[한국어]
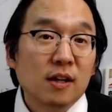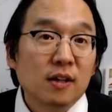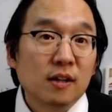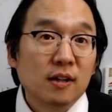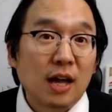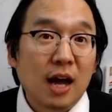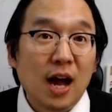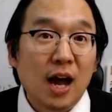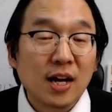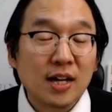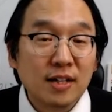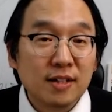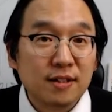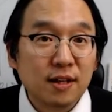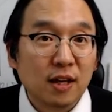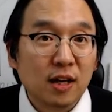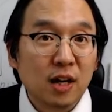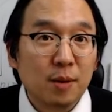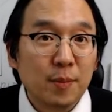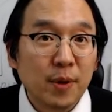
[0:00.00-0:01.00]
다 그
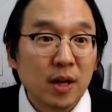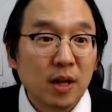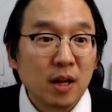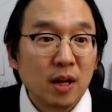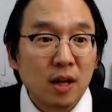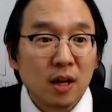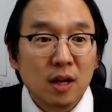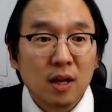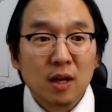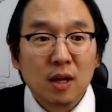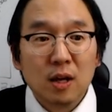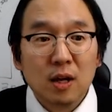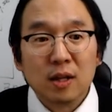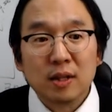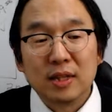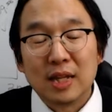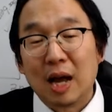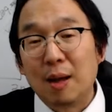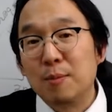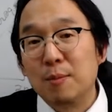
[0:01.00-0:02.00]
사람의
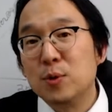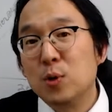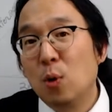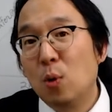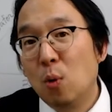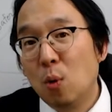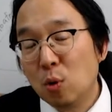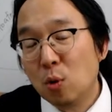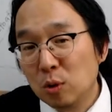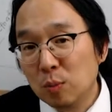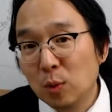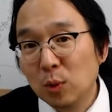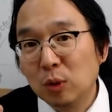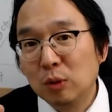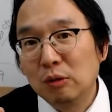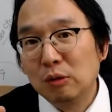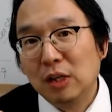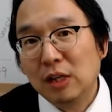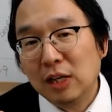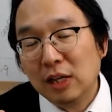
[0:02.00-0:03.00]
남성
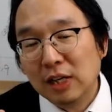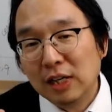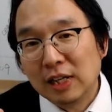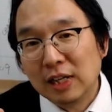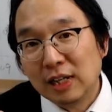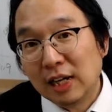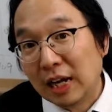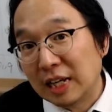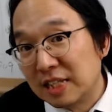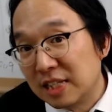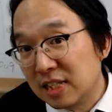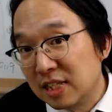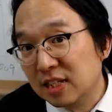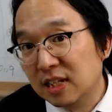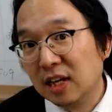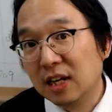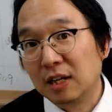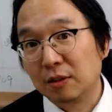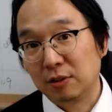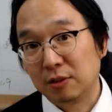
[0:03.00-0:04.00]
호르몬과
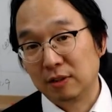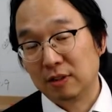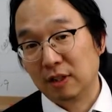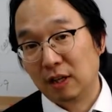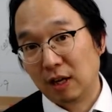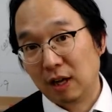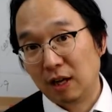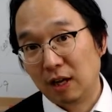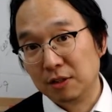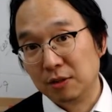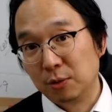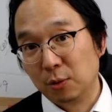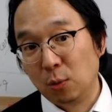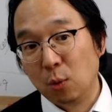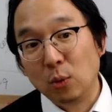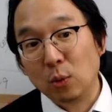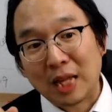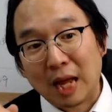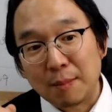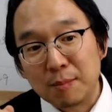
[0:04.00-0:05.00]
같이가 있더라 하는
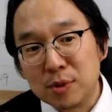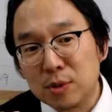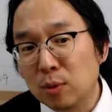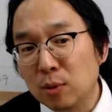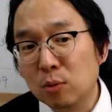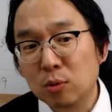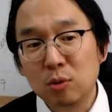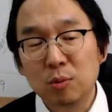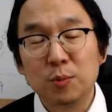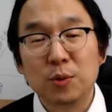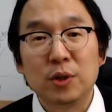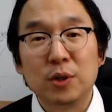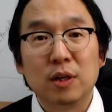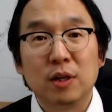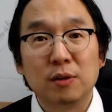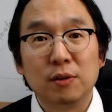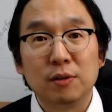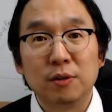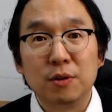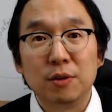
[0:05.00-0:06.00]
거고 남성
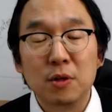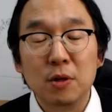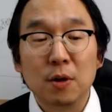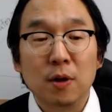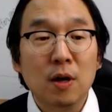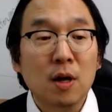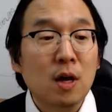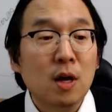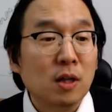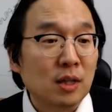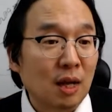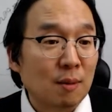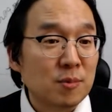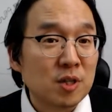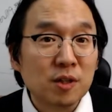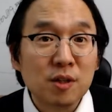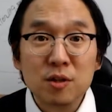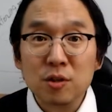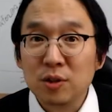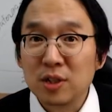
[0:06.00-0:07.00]
호르몬이라는 거는요
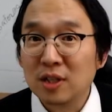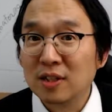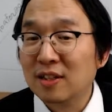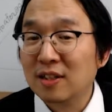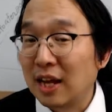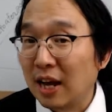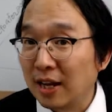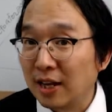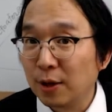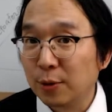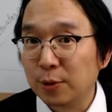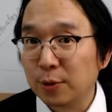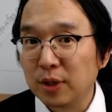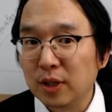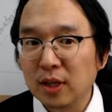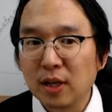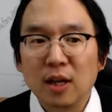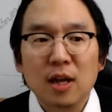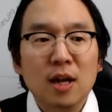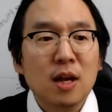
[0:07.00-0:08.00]
남자든 여자든 다
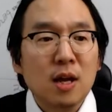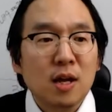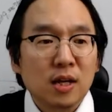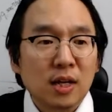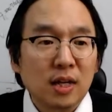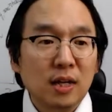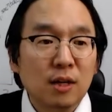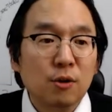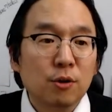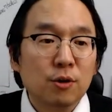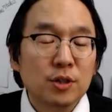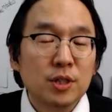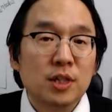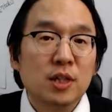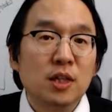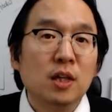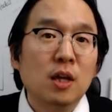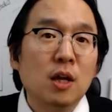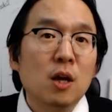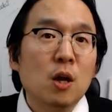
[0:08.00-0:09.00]
나오는데
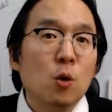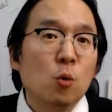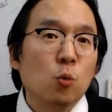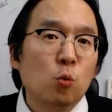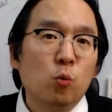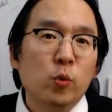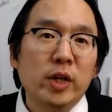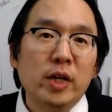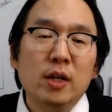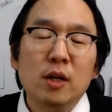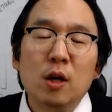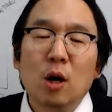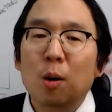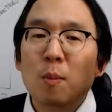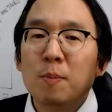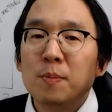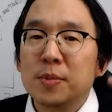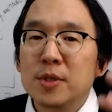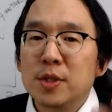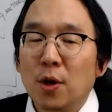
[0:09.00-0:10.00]
이것이
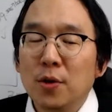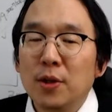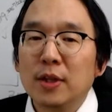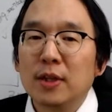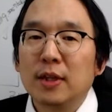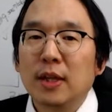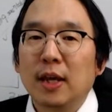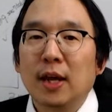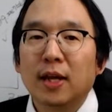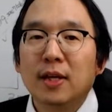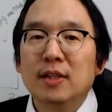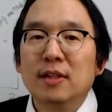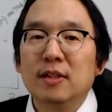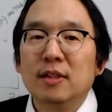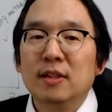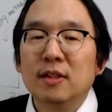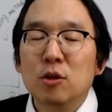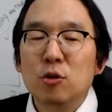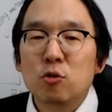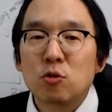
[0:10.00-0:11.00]
위험
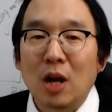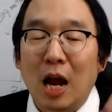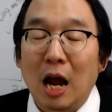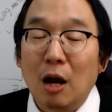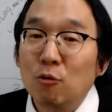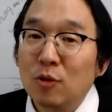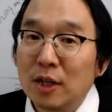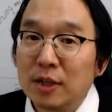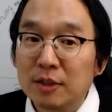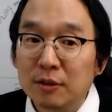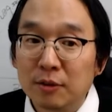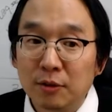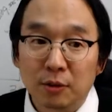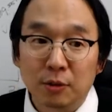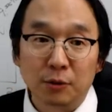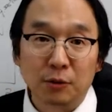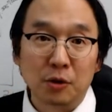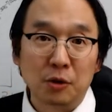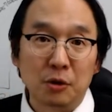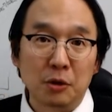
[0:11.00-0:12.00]
선택을 좌우하는
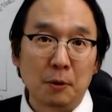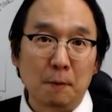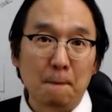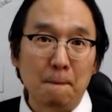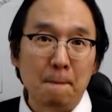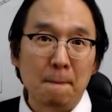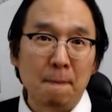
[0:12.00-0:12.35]
거거든요.